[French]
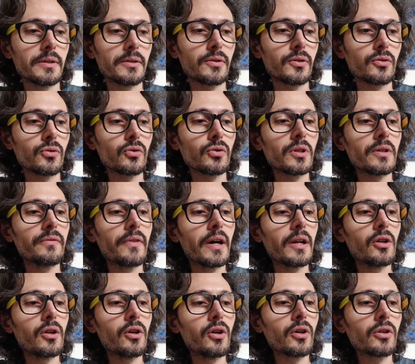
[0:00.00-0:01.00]
ce sont des
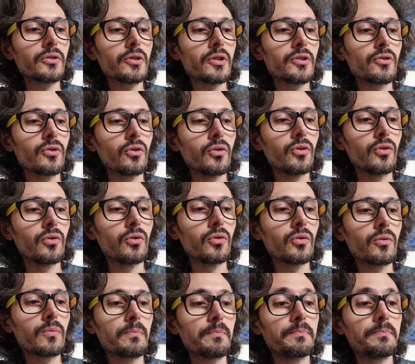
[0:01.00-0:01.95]
valeurs, disons,